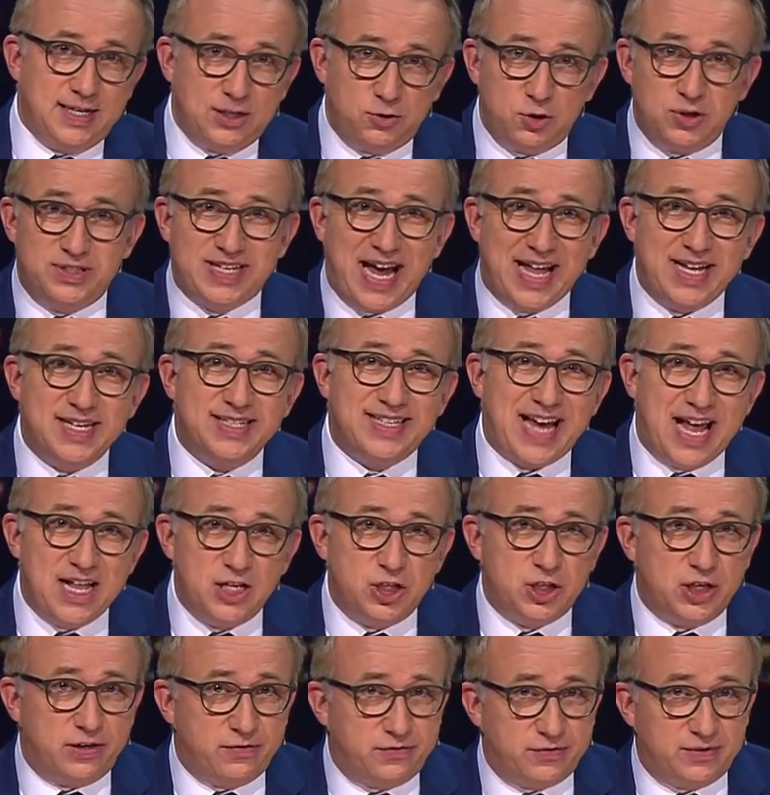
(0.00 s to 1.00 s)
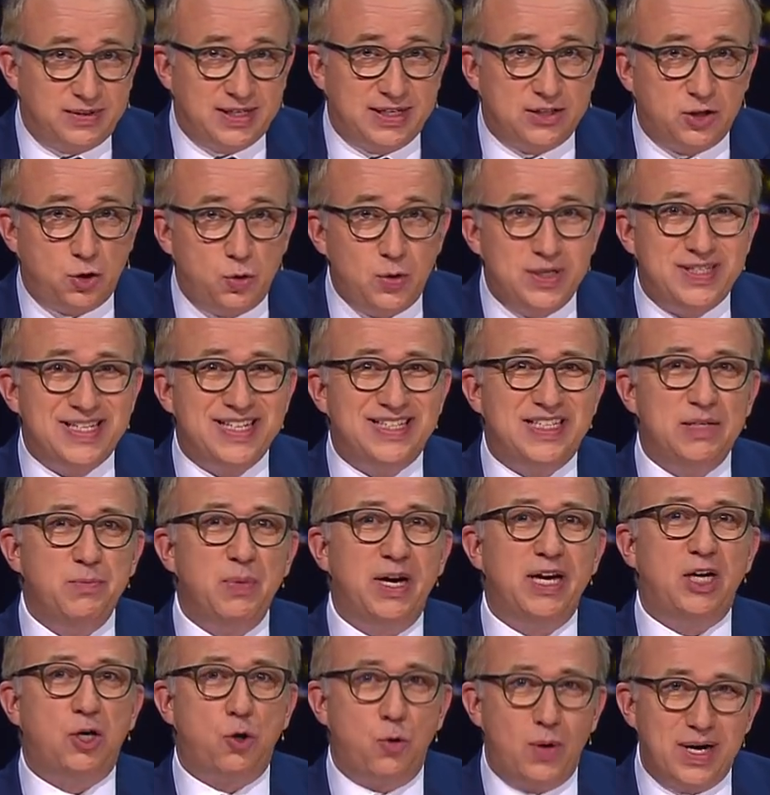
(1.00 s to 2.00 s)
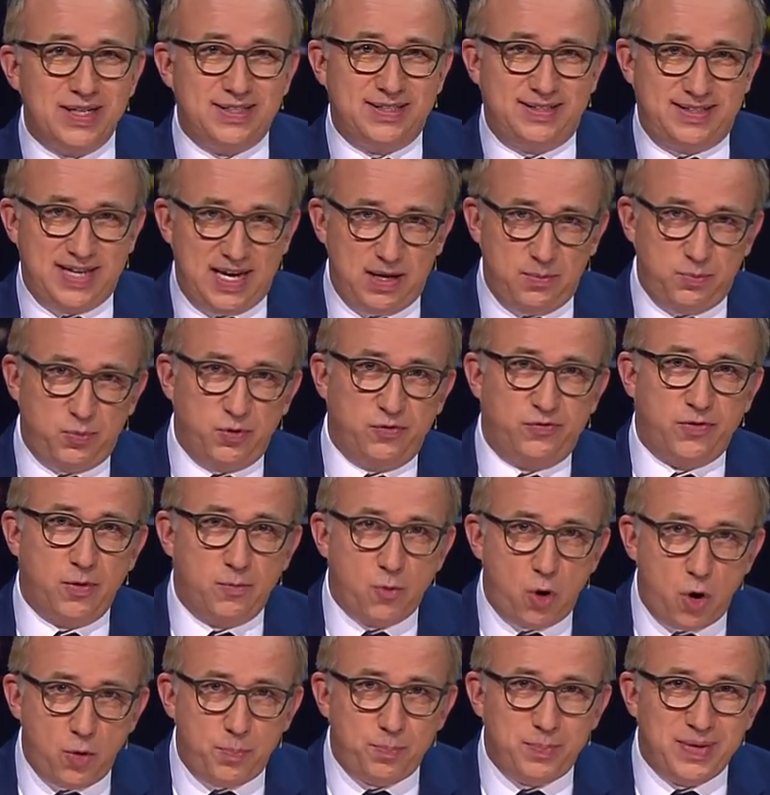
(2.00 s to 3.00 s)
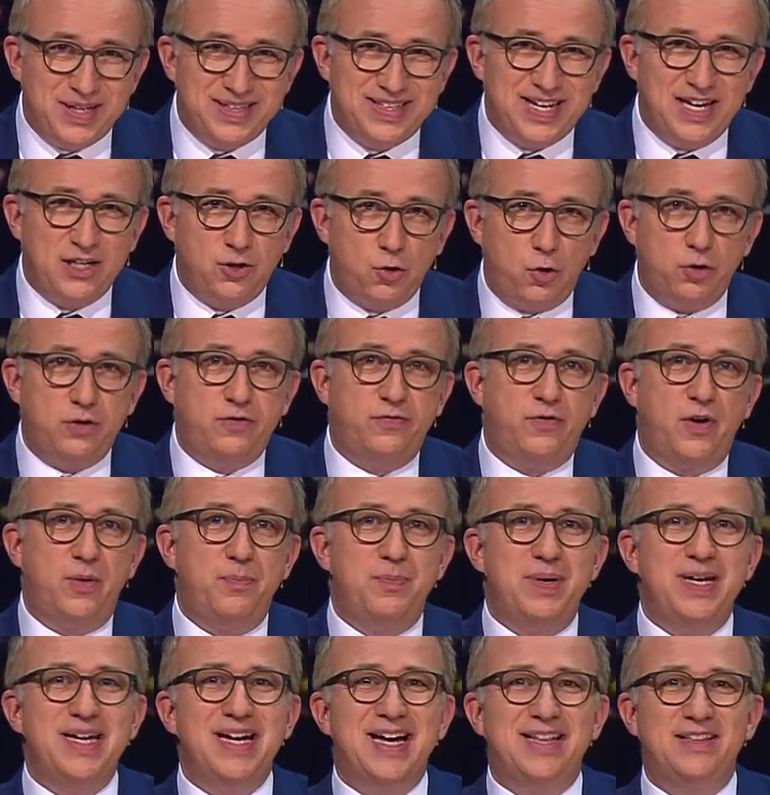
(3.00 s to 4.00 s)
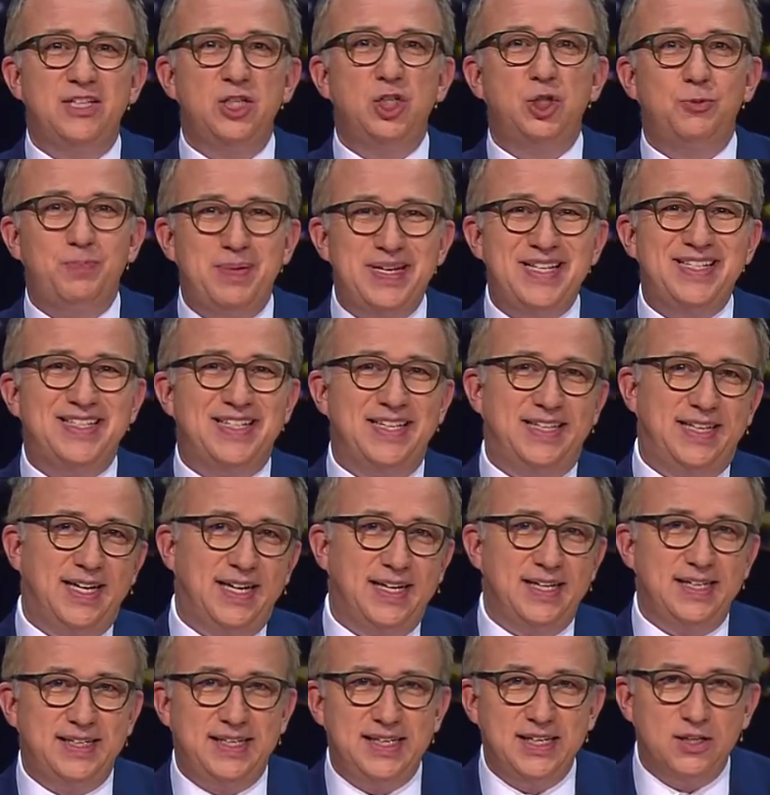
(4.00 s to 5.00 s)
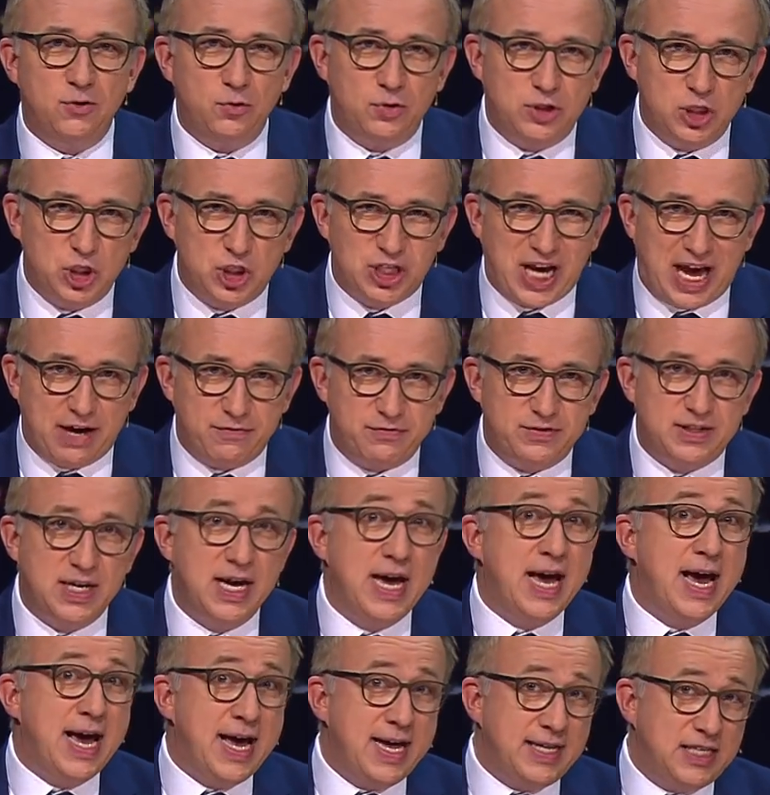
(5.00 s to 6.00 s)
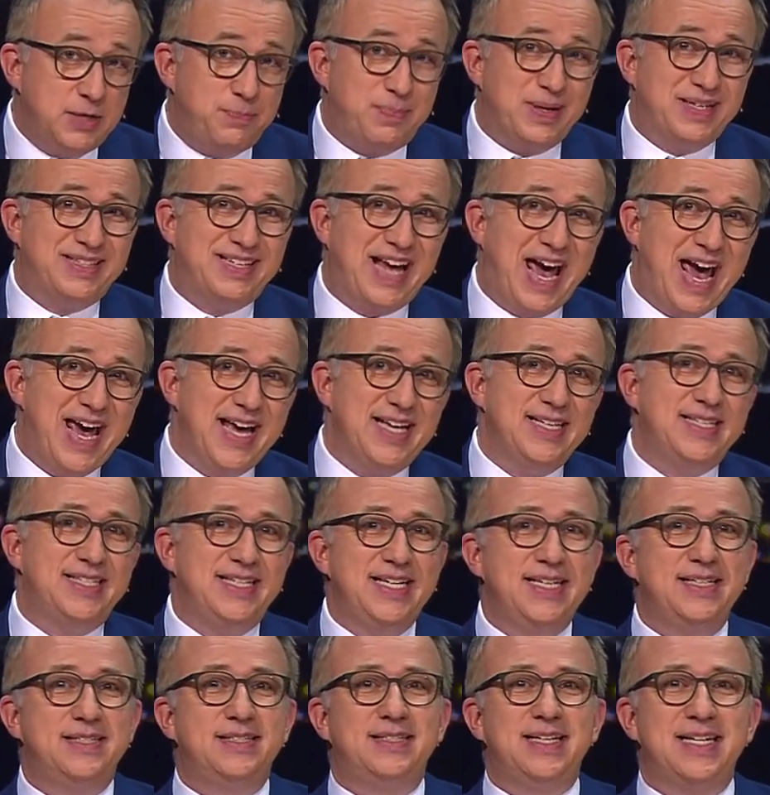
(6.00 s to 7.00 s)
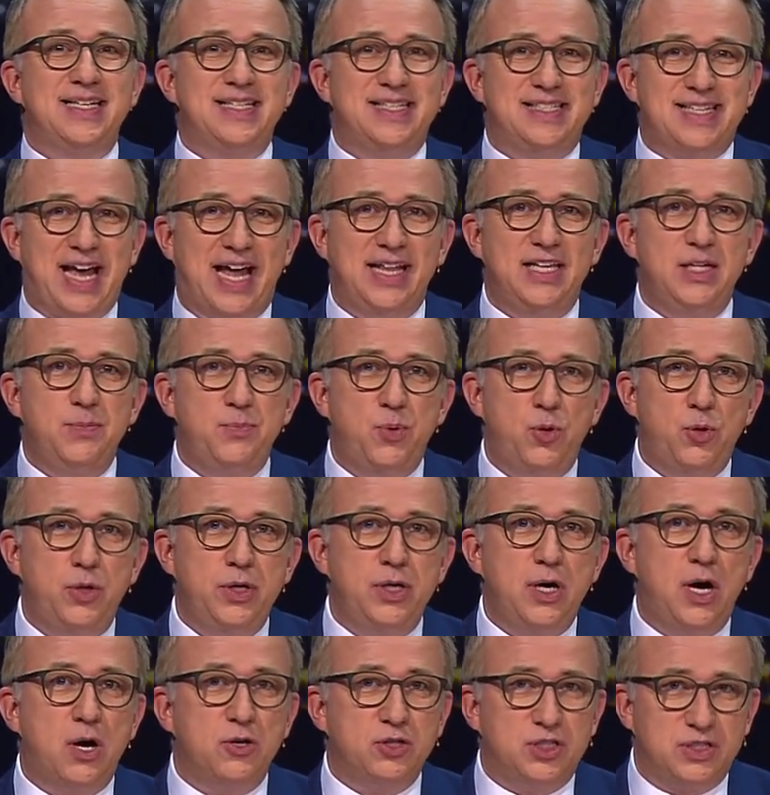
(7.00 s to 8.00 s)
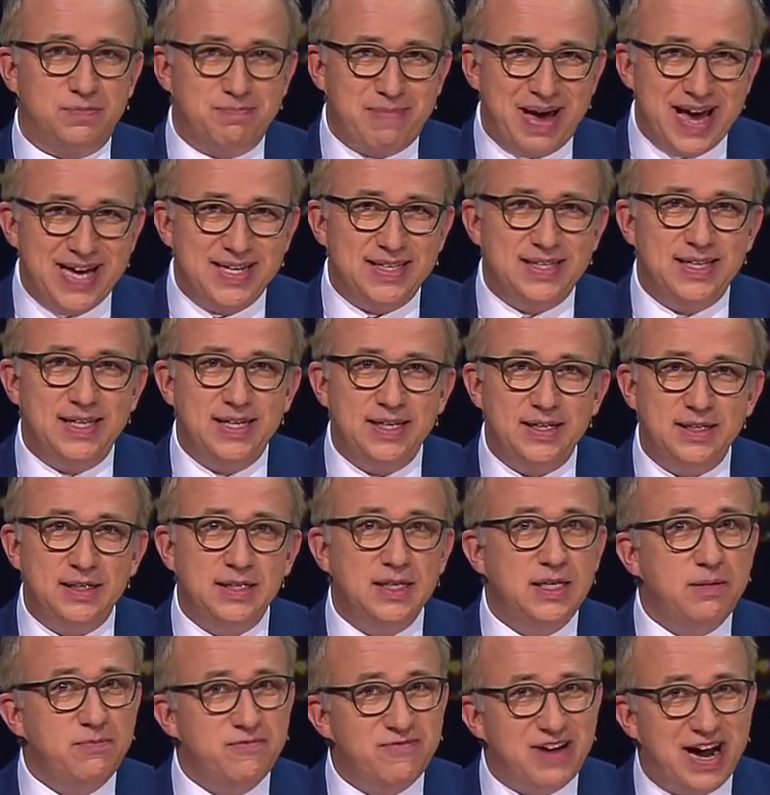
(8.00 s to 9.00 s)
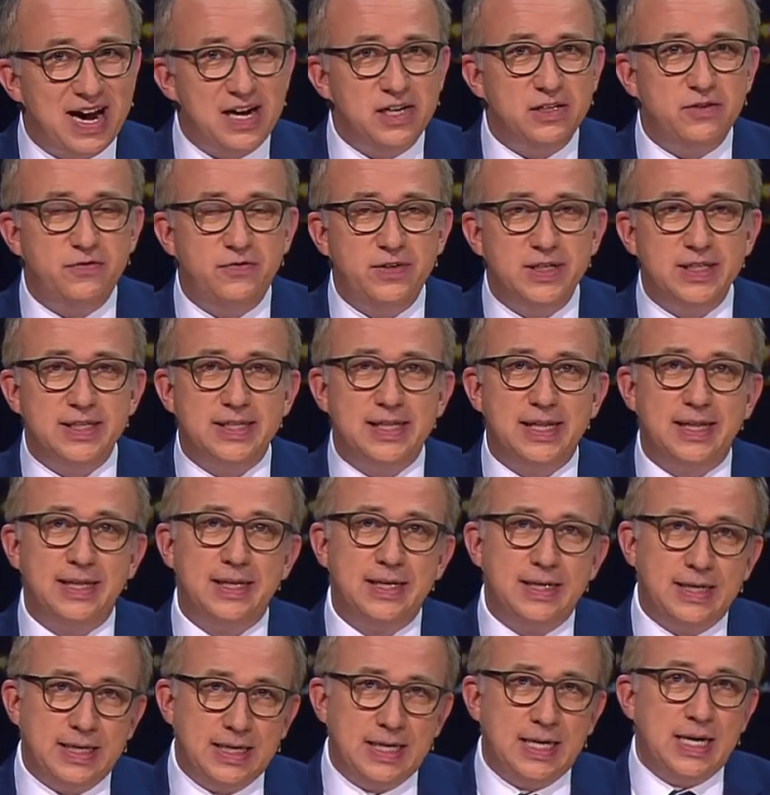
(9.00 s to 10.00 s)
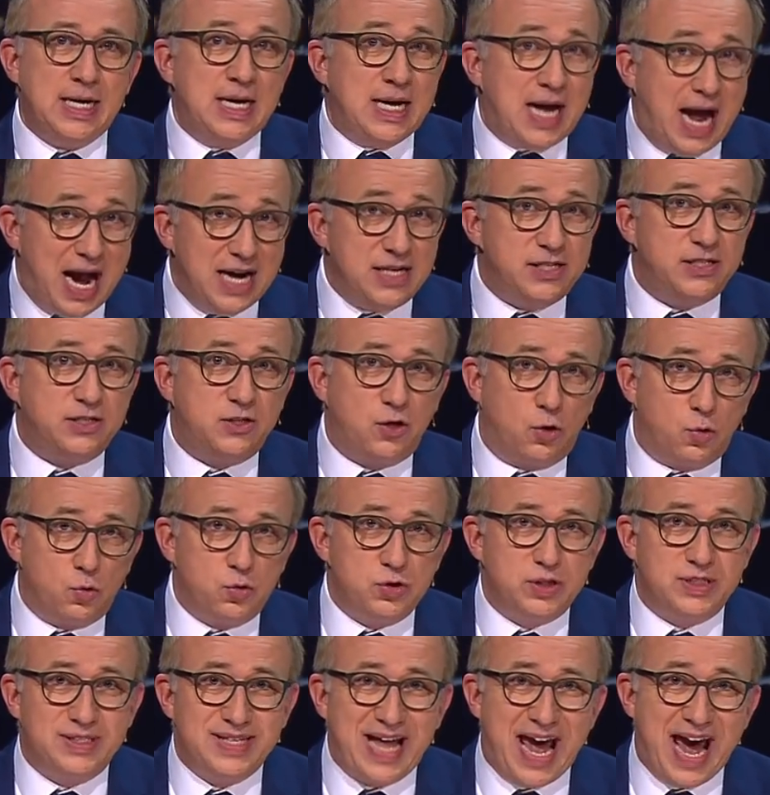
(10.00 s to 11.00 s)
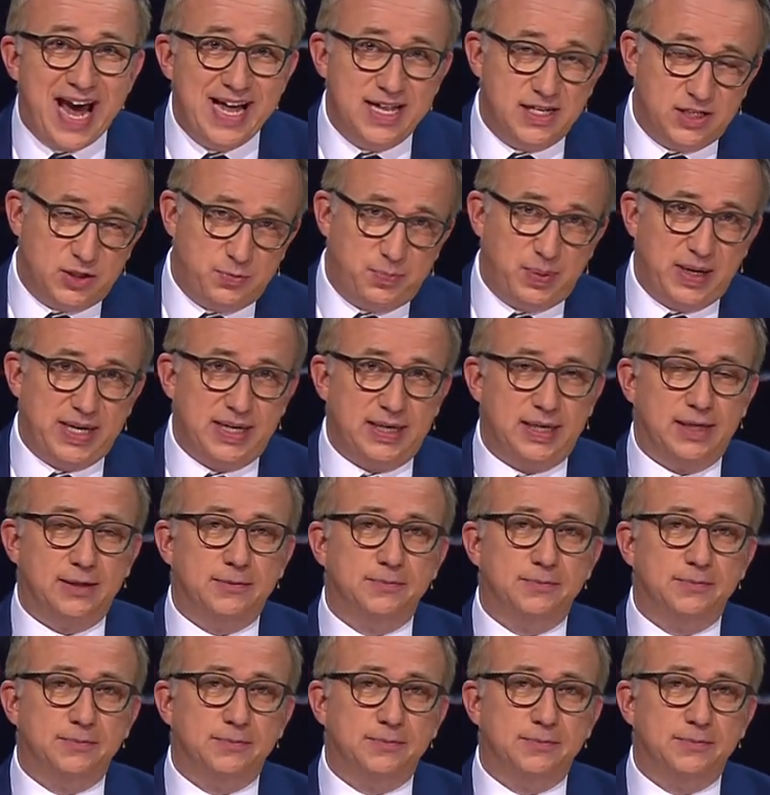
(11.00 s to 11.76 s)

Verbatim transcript: Durch seine Seilschaften hat Kurz es im Rekordtempo vom Obmann der JVB an die Spitze der Regierung geschafft. Die Partei sieht den Sunnyboy aus Meidling im Waldviertel als großen Heilsbringer.